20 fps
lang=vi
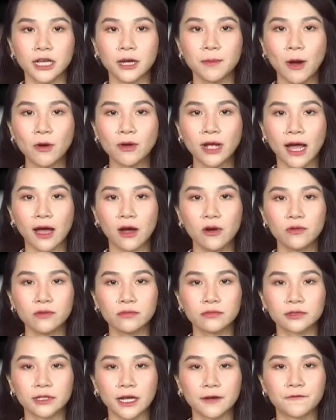Theo báo cáo,
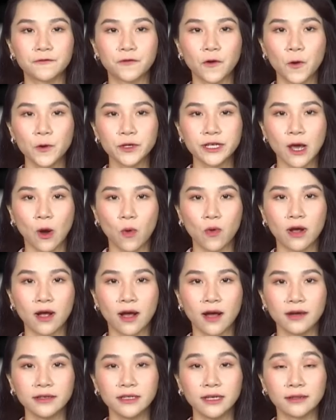thành phố giàu
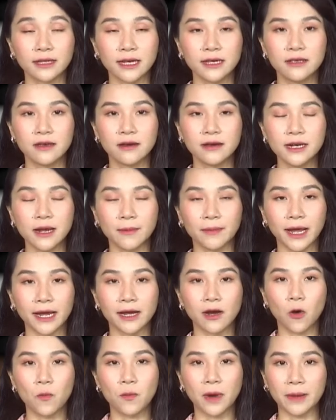có nhất thế giới năm
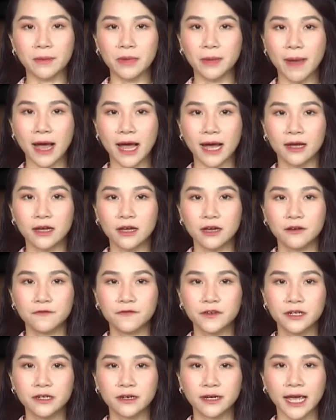2023
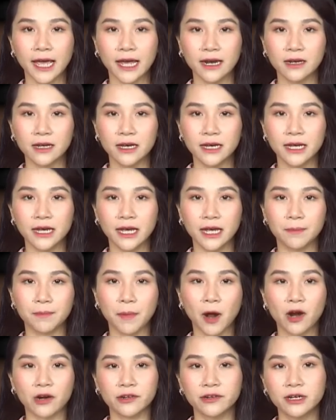vừa được Henley and
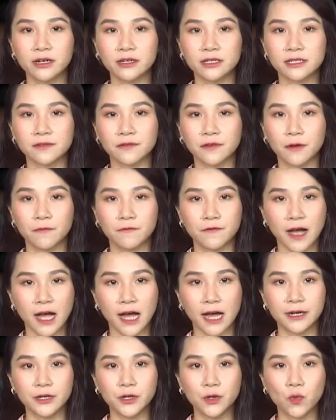Partners
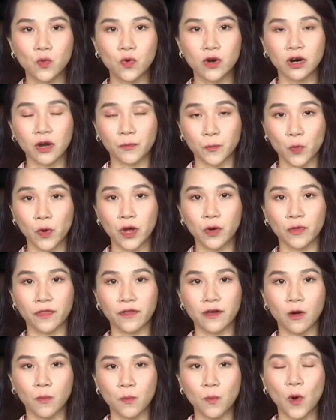và New World Wealth
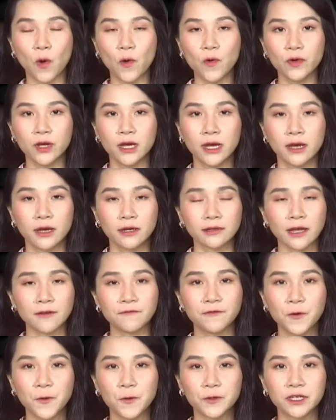công bố,
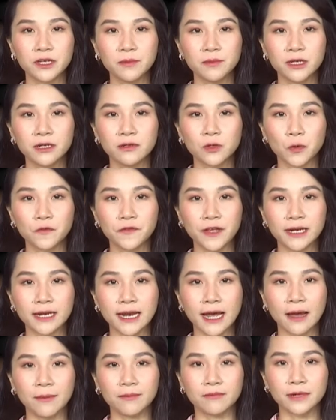thành phố Hồ Chí Minh của Việt
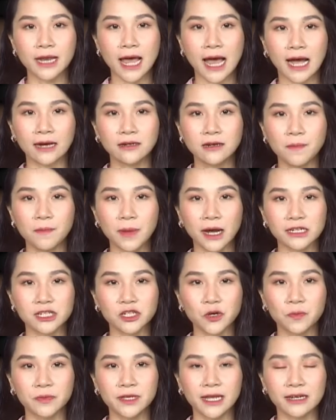Nam đã góp mặt
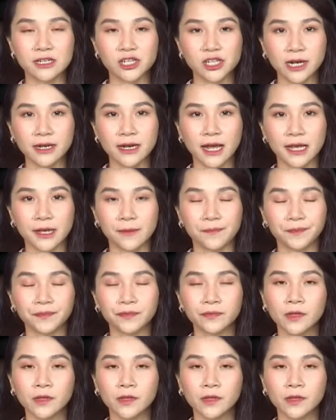trong danh sách này.